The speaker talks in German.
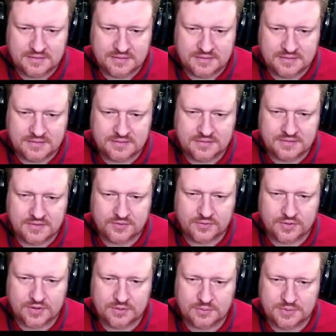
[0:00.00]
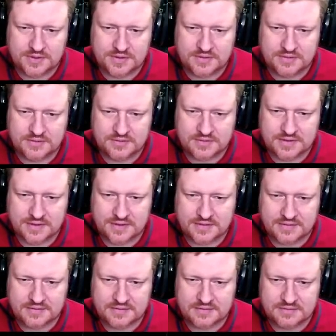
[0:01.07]
Ne? Also Halloween,
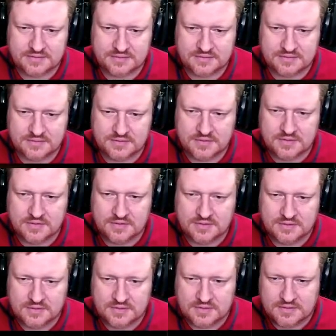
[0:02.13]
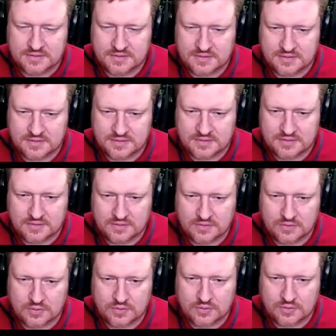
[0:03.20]
geil. Ja, auch,
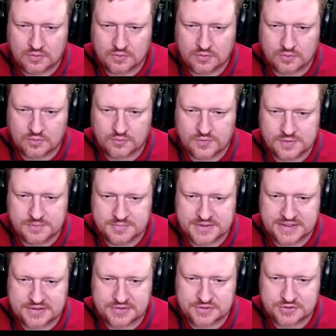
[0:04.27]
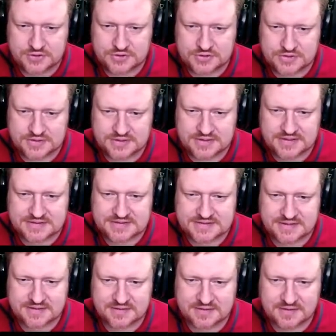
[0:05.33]
auch, auch filmtechnisch geht's
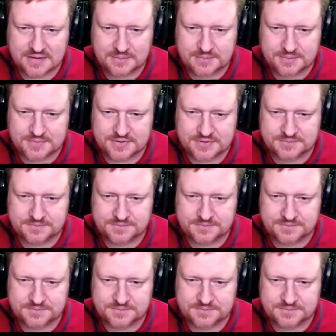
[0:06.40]
denn da ab, ne?